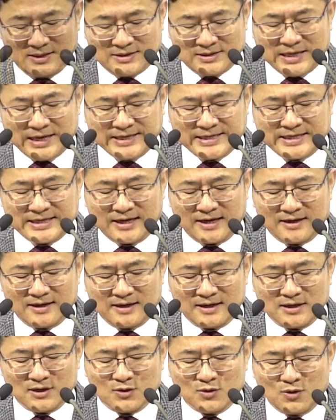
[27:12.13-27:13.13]
셋이
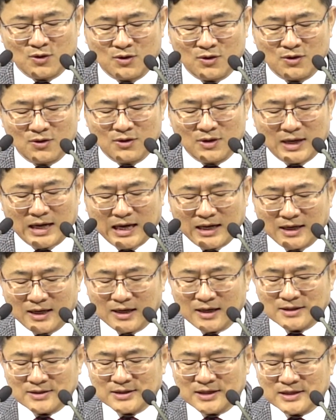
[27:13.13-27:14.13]
하나이고
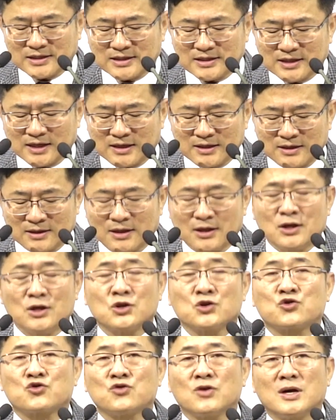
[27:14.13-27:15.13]
하나가 셋이라는
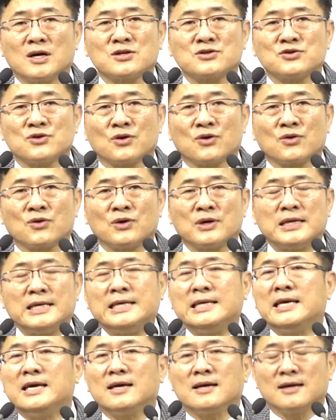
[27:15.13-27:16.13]
수학적으로
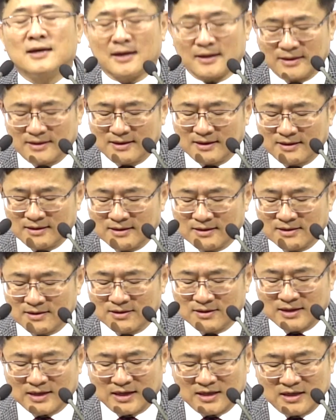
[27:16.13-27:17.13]
이해가 안 되는
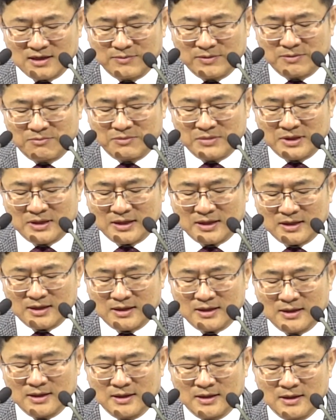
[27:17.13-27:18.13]
그런
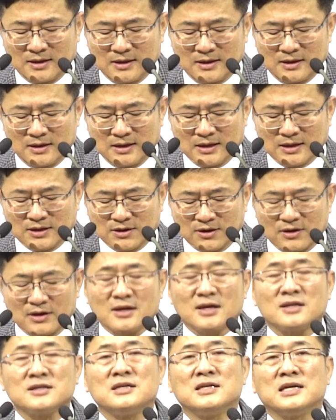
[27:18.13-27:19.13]
개념입니다.
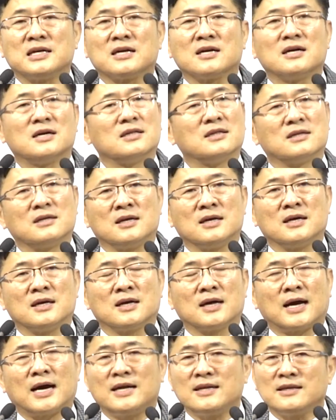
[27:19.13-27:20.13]
인격을 가진
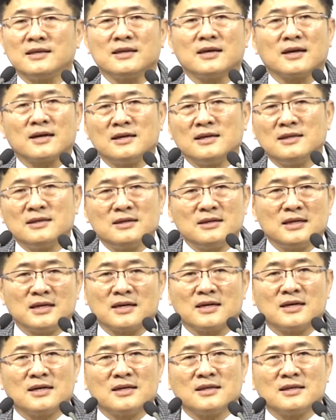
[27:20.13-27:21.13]
인간들이 한계가 있는
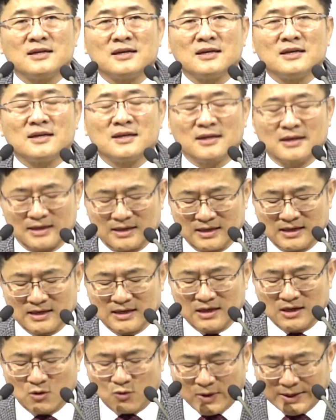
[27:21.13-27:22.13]
인간들이
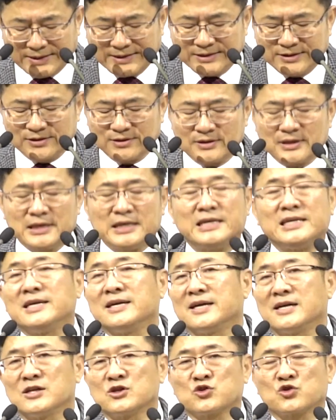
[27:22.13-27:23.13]
완전히
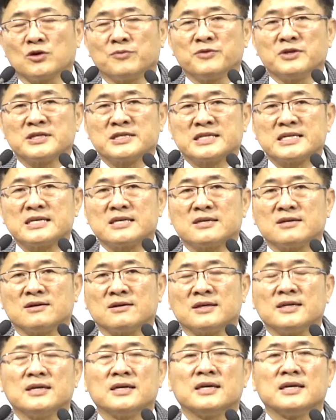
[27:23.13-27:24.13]
이해할 수 없는
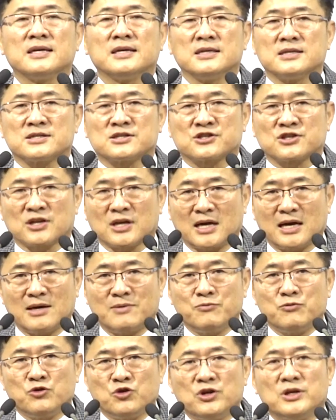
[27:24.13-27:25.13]
신격이
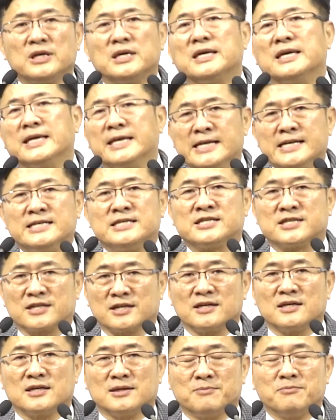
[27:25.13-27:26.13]

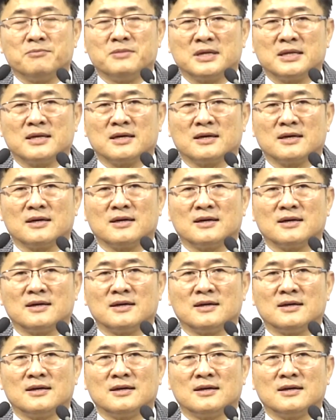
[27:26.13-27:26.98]
삼위일체입니다.